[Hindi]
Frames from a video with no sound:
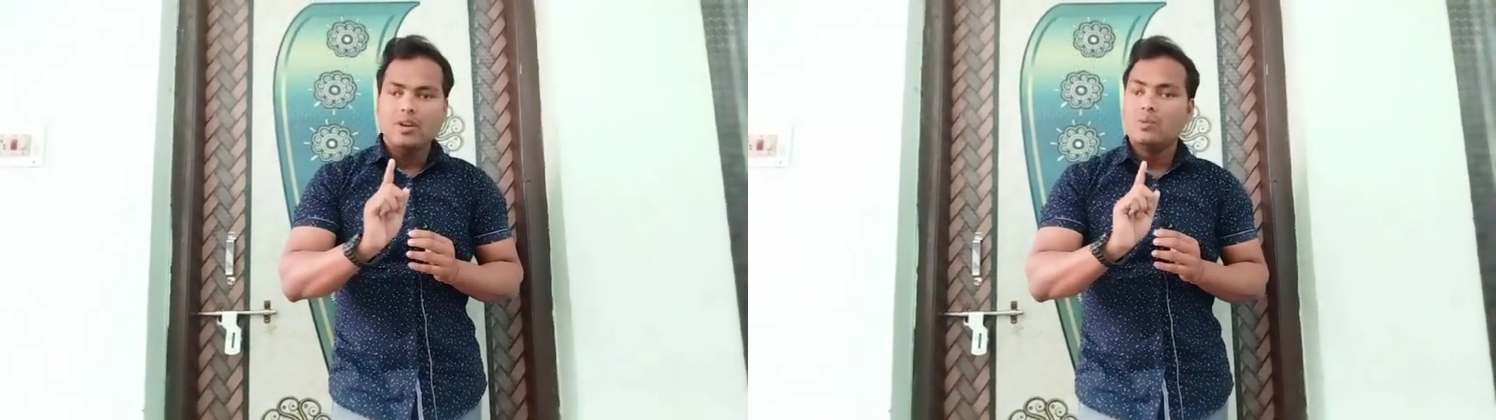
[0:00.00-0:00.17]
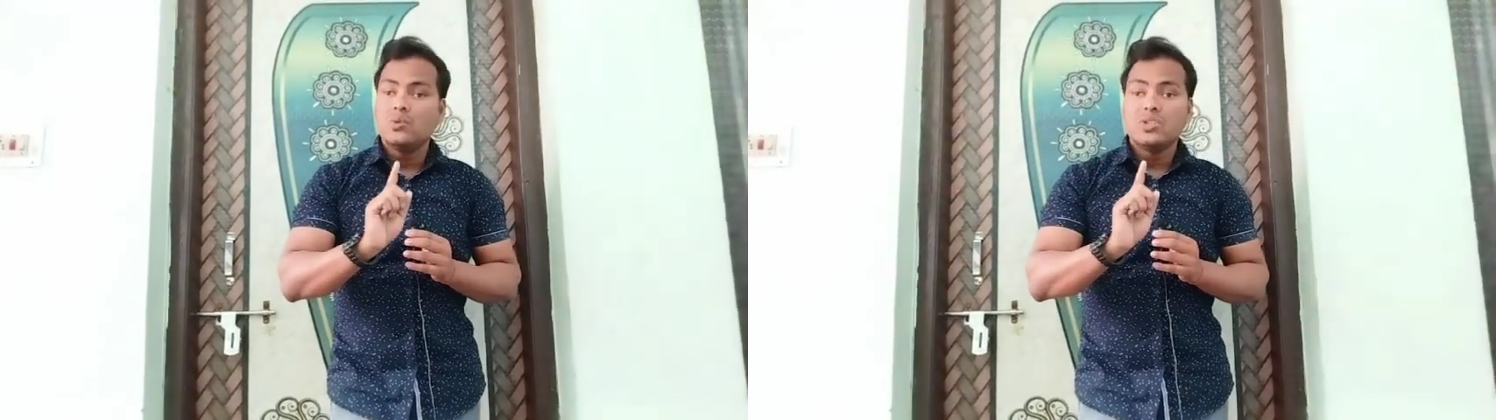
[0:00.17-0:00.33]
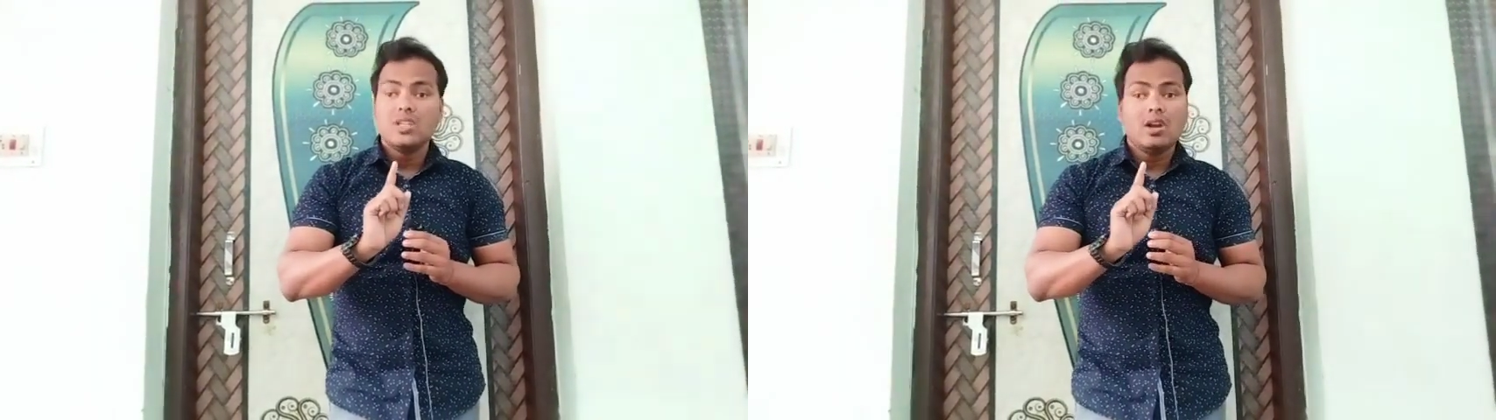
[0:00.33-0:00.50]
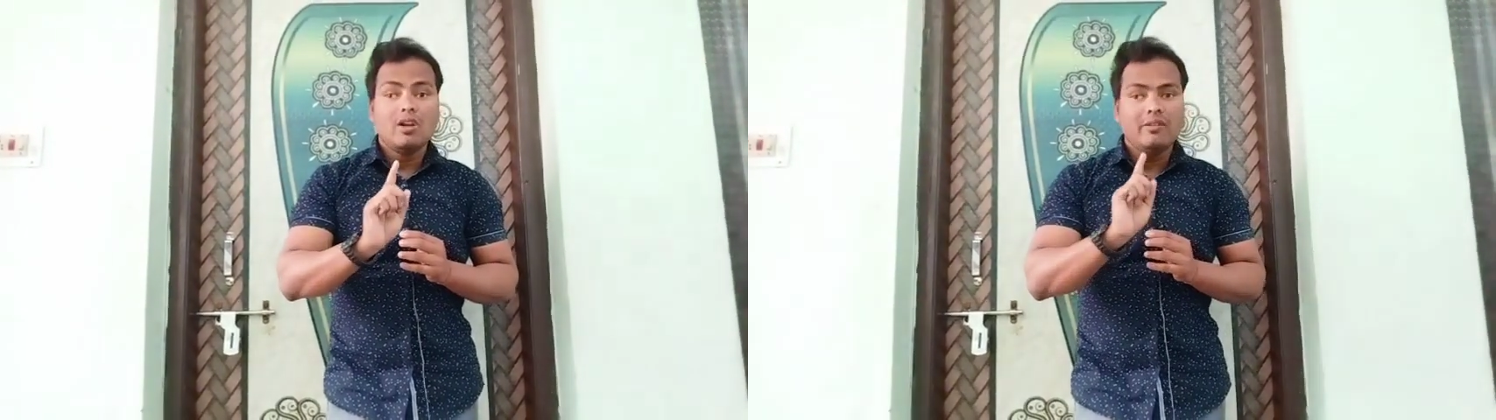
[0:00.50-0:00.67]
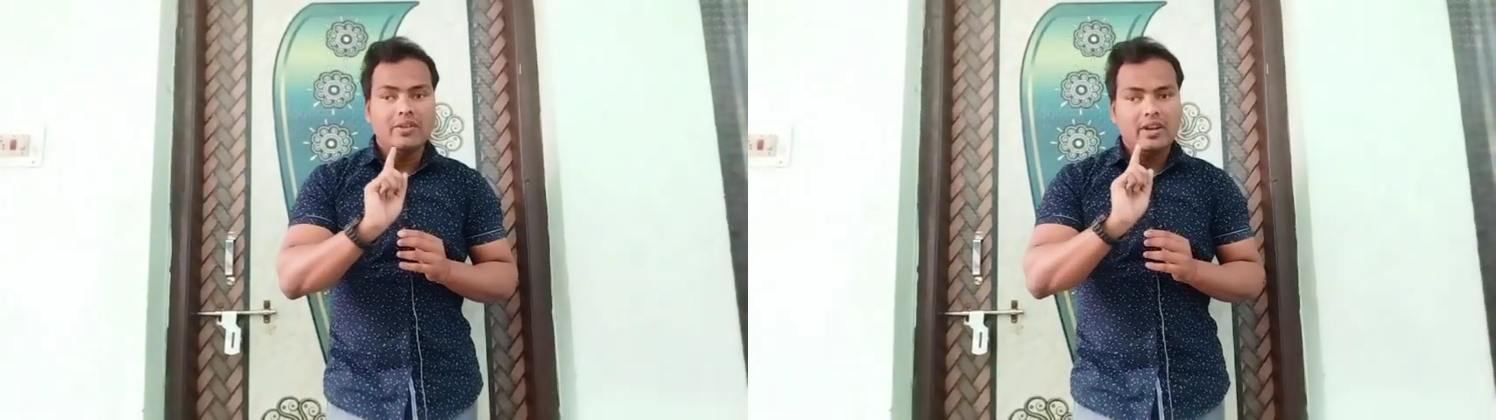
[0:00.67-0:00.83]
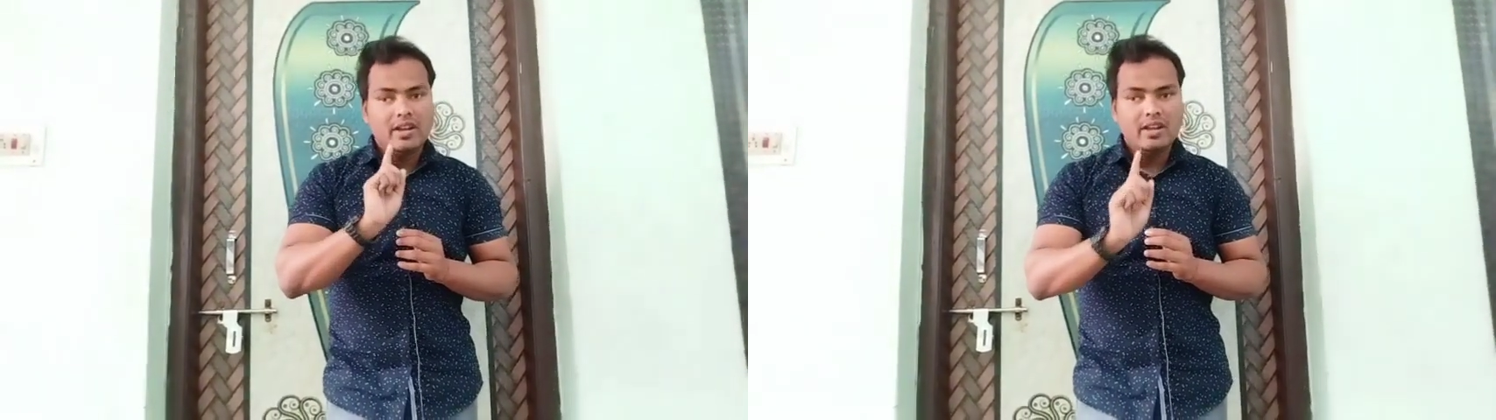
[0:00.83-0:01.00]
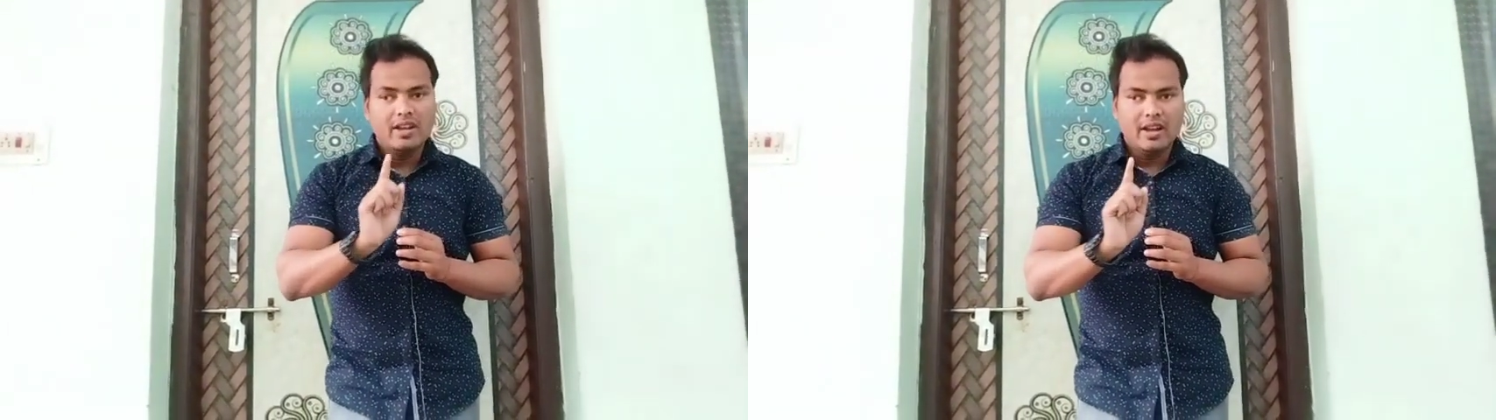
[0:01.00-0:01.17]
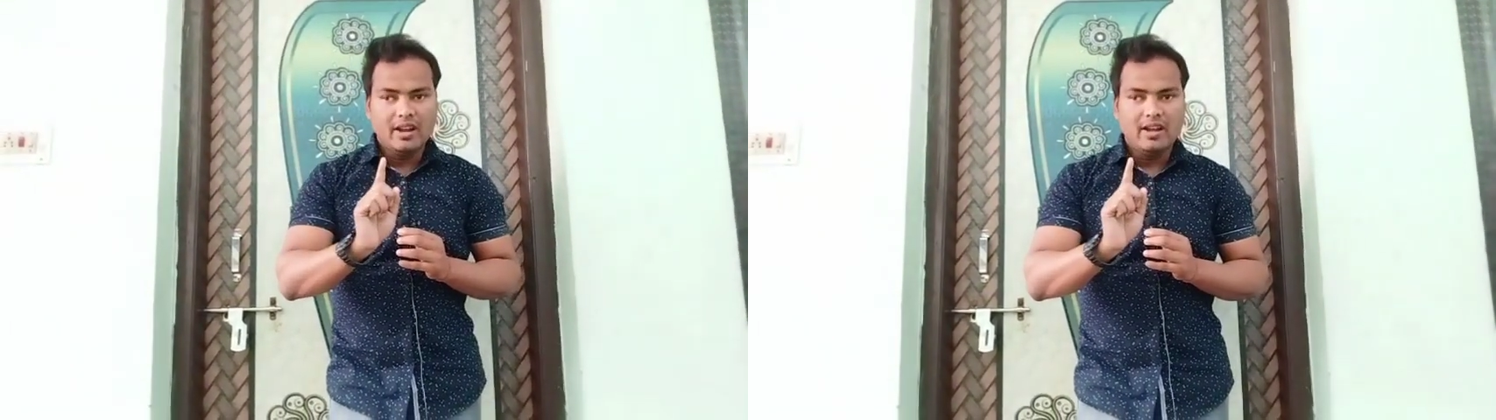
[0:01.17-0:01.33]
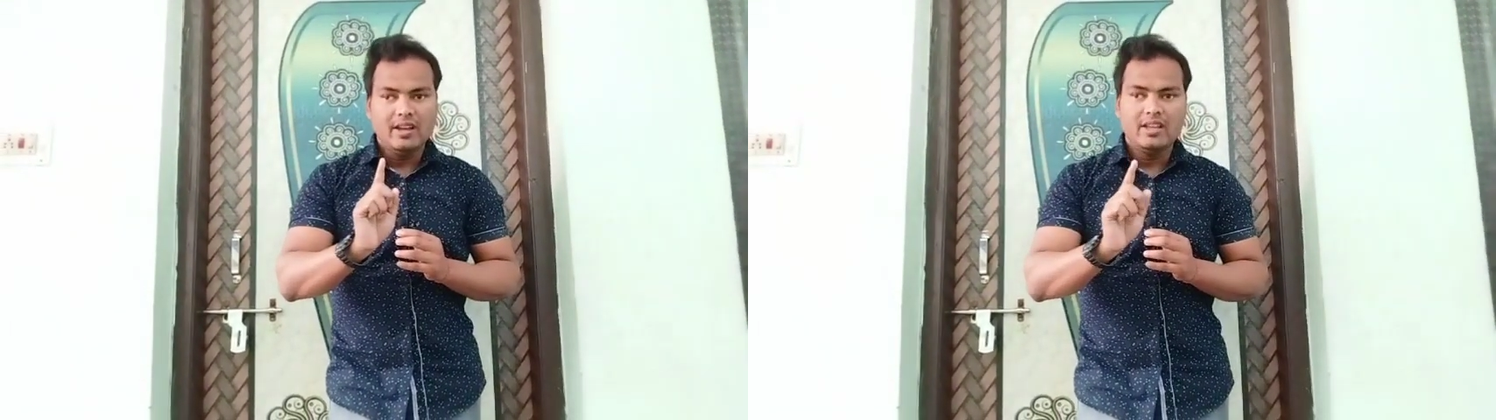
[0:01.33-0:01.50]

क्वेश्चन कभी नहीं आना